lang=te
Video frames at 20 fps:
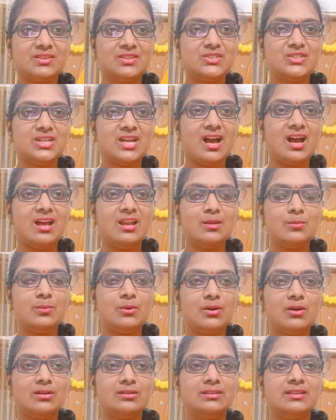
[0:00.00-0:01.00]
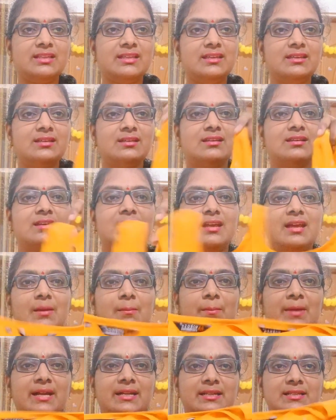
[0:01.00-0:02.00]
చాలా బాగుంది
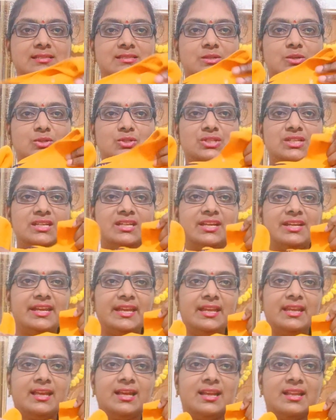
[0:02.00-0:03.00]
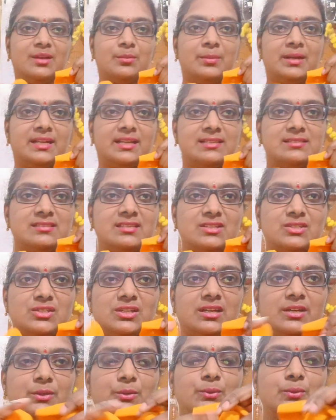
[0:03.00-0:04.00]
బటన్స్ వచ్చి గ్రీన్ కలర్ బటన్స్
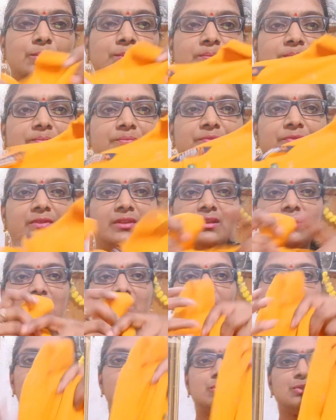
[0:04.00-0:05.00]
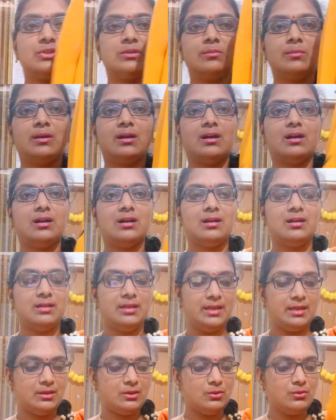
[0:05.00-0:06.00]
ఇచ్చారు కొంచెం
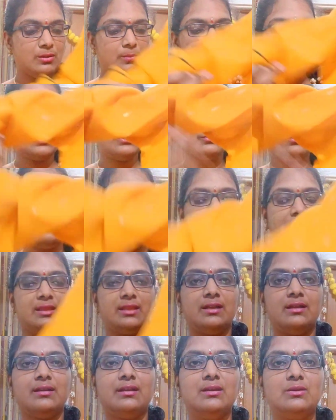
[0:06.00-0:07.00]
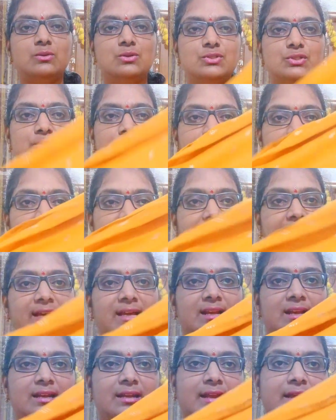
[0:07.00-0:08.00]
ఎక్కువ పొడుగు ఉండదండి కొంచెం
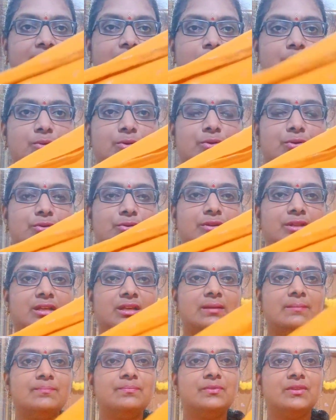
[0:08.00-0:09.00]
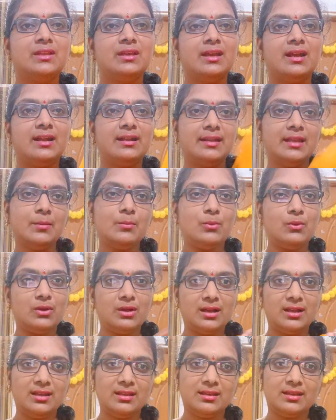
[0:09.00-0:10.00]
పటియాలా టైప్ ఉంటుంది అంటే
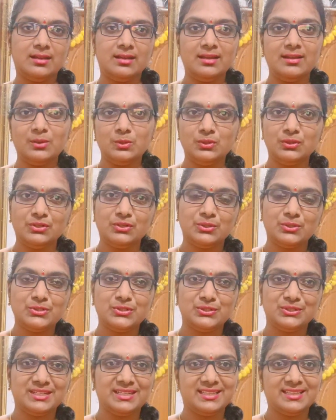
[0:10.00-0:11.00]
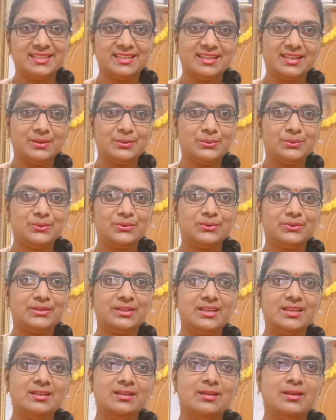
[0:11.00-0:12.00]
మోకాల కన్నా కొంచెం కొంచెం కిందకే
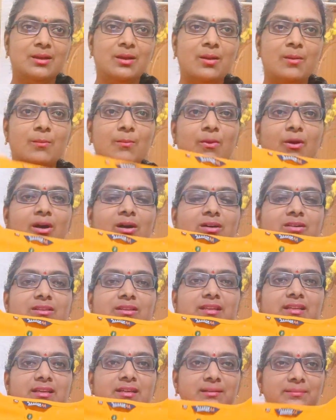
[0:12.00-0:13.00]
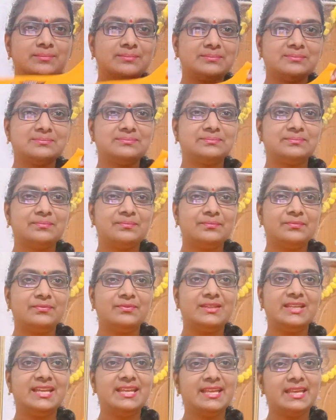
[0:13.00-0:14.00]
ఉంటుంది బాగుంది
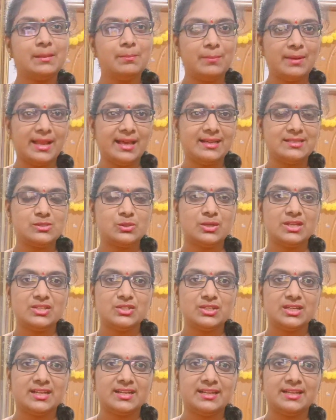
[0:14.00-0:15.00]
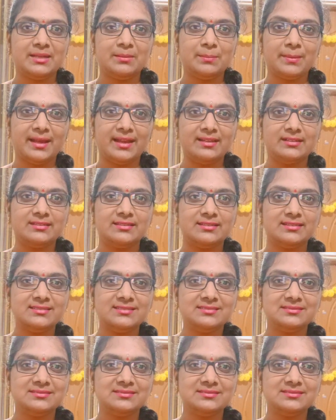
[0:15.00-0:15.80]
దీనికి ప్లాజో ఇచ్చారండి ప్యాంటు